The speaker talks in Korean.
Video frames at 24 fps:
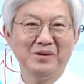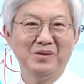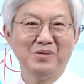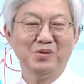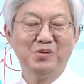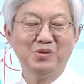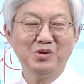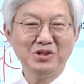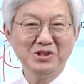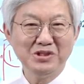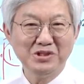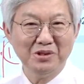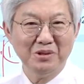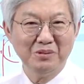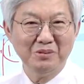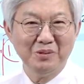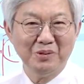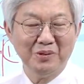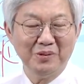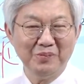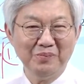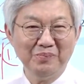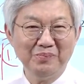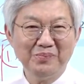우리
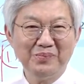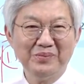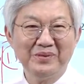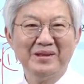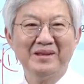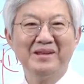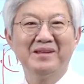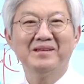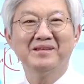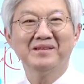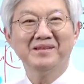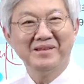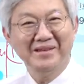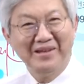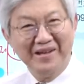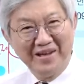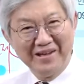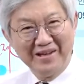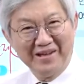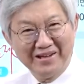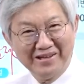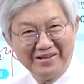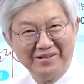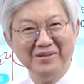시험은
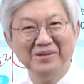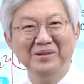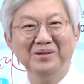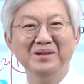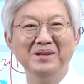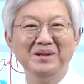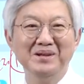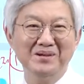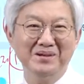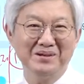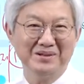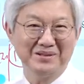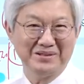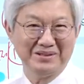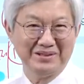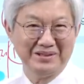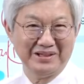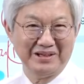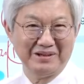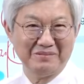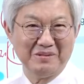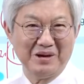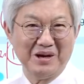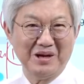대개 틀리는 것은
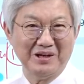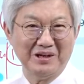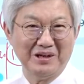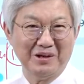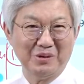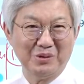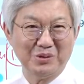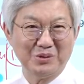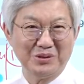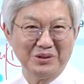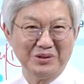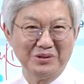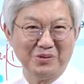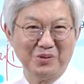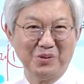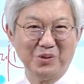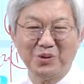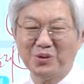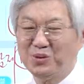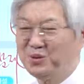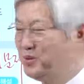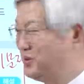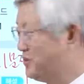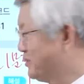이게 많이 나오죠.
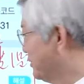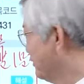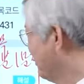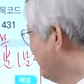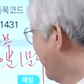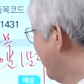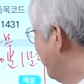옳은 것이